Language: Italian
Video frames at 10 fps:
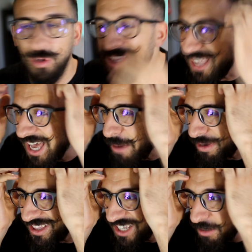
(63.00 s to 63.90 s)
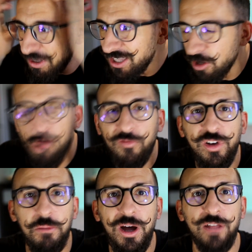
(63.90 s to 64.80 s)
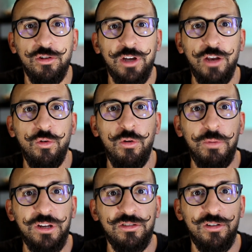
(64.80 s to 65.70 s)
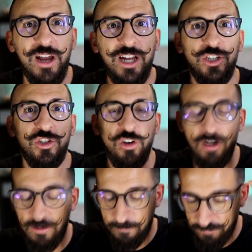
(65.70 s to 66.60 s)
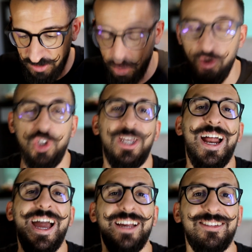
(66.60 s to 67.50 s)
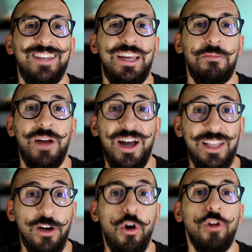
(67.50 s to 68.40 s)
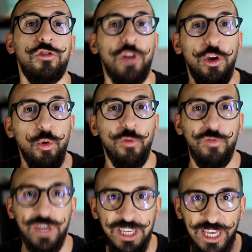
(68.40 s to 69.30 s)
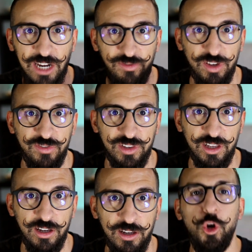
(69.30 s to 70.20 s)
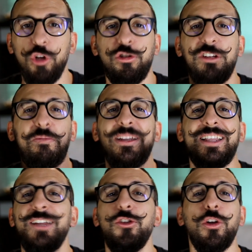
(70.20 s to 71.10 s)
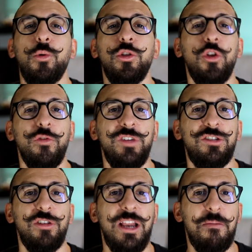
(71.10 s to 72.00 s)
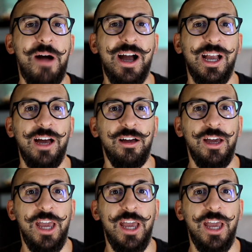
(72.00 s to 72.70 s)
Quindi è praticamente confermato che il nuovo personaggio che uscirà Extreme ad agosto è Luffy Gear 5. Lo sto aspettando da quando l'ho visto nel manga